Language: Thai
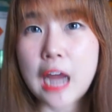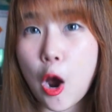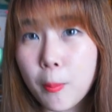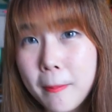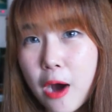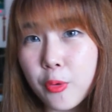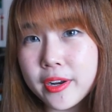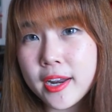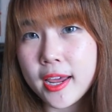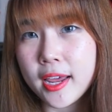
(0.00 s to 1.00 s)
เถาเป่า
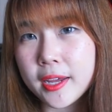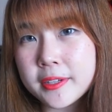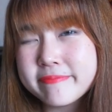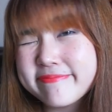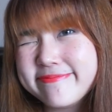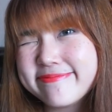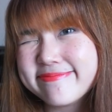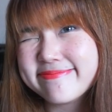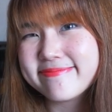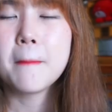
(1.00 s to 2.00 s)
นั่นเอง
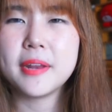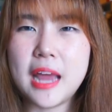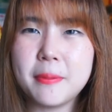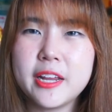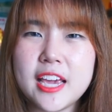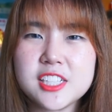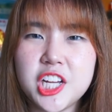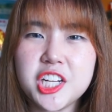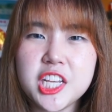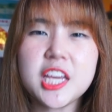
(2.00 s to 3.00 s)
เป็นแอปพลิเคชั
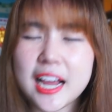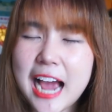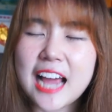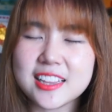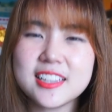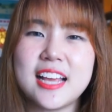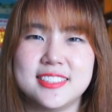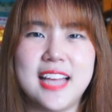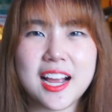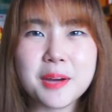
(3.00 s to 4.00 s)
นที่ขายตั้งแต่
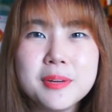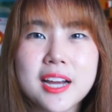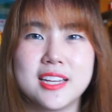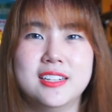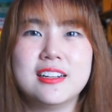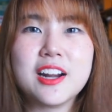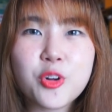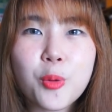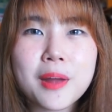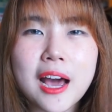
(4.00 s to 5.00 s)
สากกระเบือยันเรือร
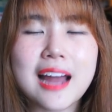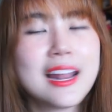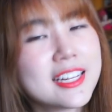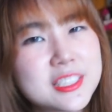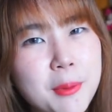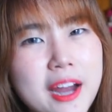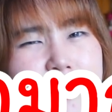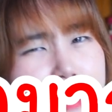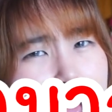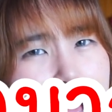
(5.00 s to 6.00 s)
บนะคะและที่สำคัญ
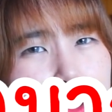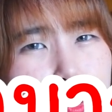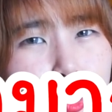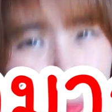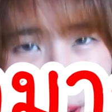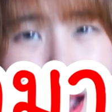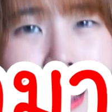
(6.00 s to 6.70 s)
ราคาถูกมา